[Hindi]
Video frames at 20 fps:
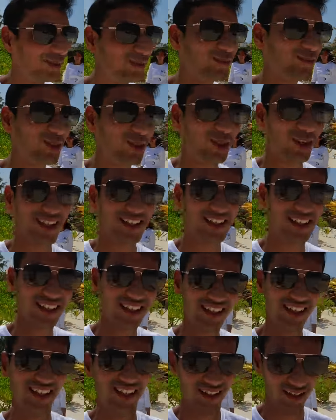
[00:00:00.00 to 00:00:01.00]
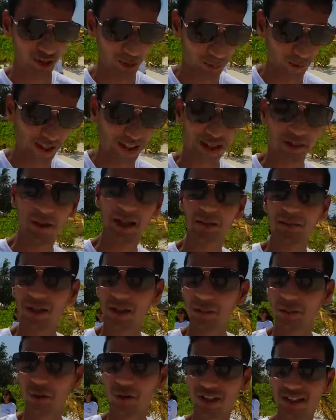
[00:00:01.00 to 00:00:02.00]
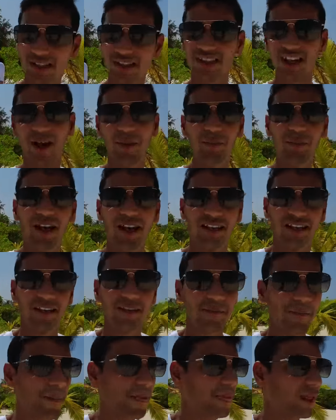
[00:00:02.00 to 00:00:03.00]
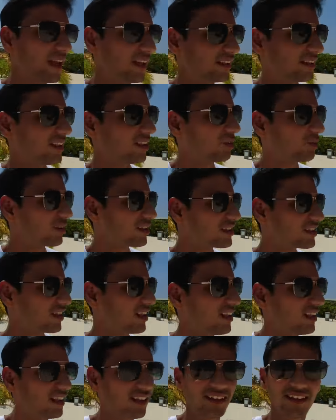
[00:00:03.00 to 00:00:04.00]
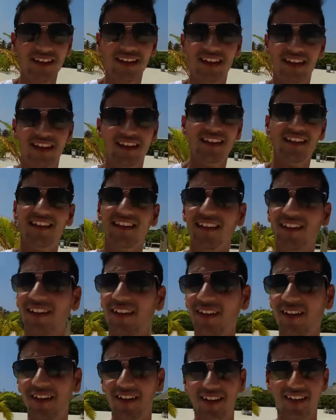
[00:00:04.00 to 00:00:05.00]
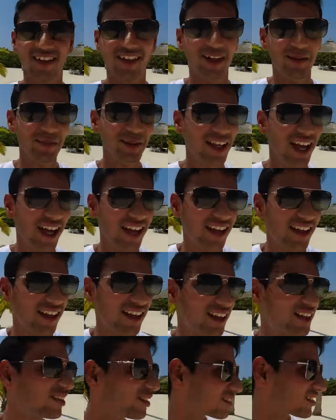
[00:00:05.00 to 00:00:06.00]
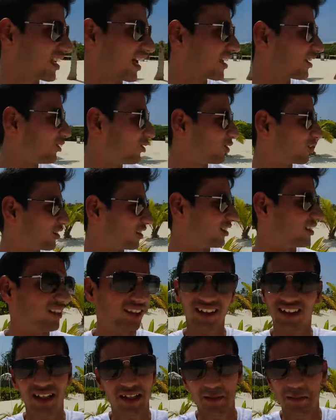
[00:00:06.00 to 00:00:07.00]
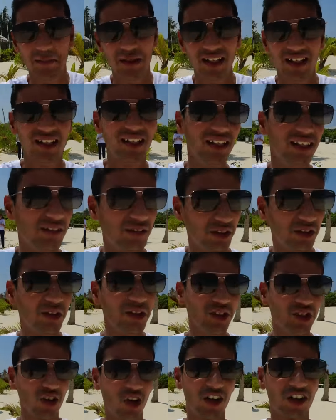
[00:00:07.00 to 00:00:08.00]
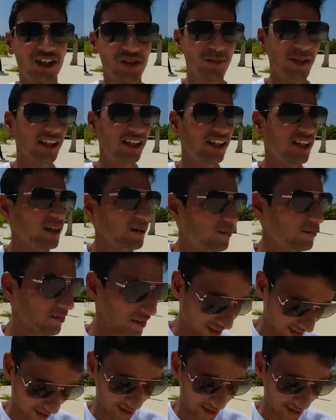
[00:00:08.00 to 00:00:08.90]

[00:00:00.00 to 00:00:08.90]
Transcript: कल हम थोड़ा सा दोपहर के बाद मतलब थोड़ा सा शाम में आए थे इतने टूरिस्ट थे नहीं और अभी आए हैं तो सारे लोग बिकिनी यू नो शॉर्ट्स में है